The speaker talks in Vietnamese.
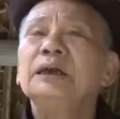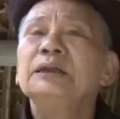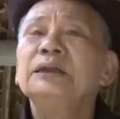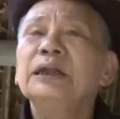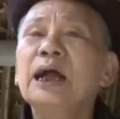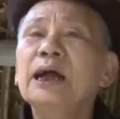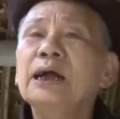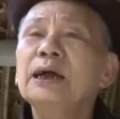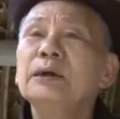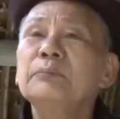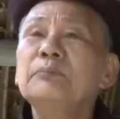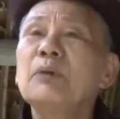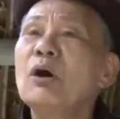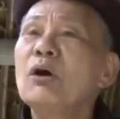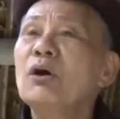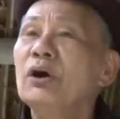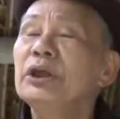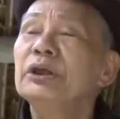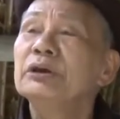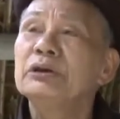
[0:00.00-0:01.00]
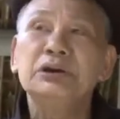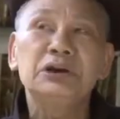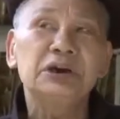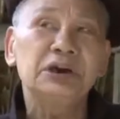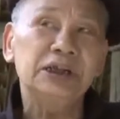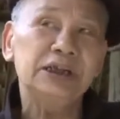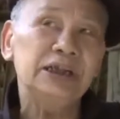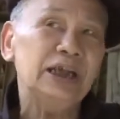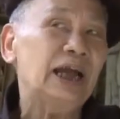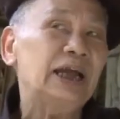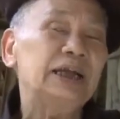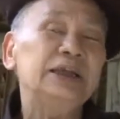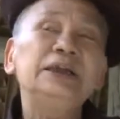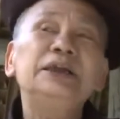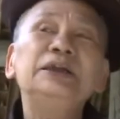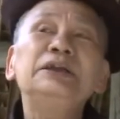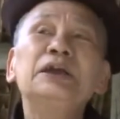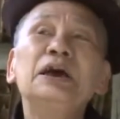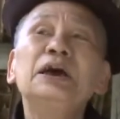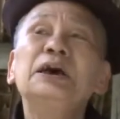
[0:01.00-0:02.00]
nhắc mọi người
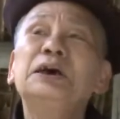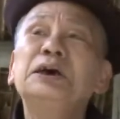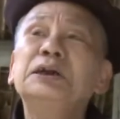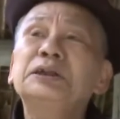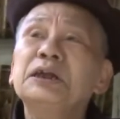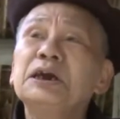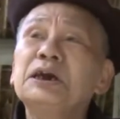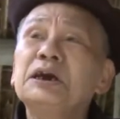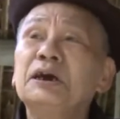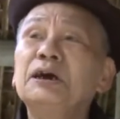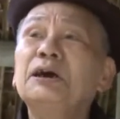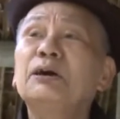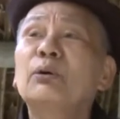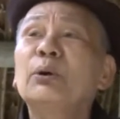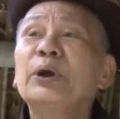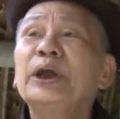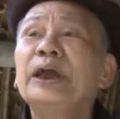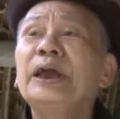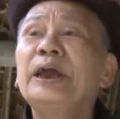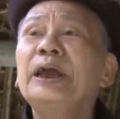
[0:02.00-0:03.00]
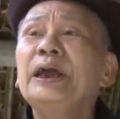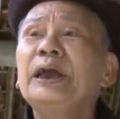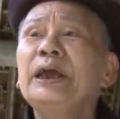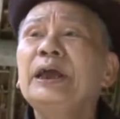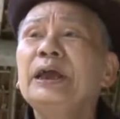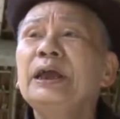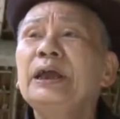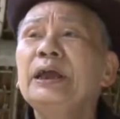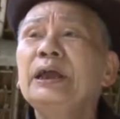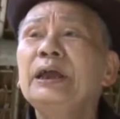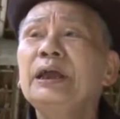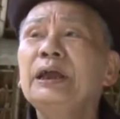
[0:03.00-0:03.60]
hãy nhớ chớ quên